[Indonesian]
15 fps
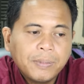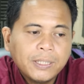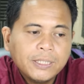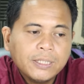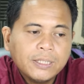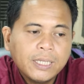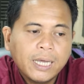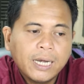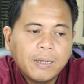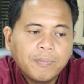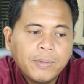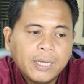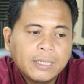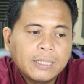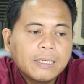persis dengan
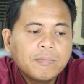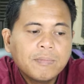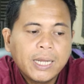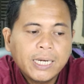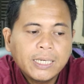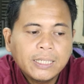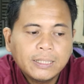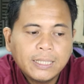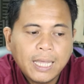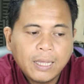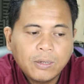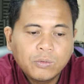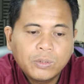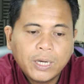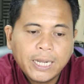apa yang kemarin
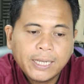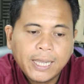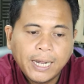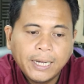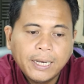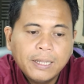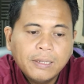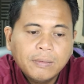kita uraikan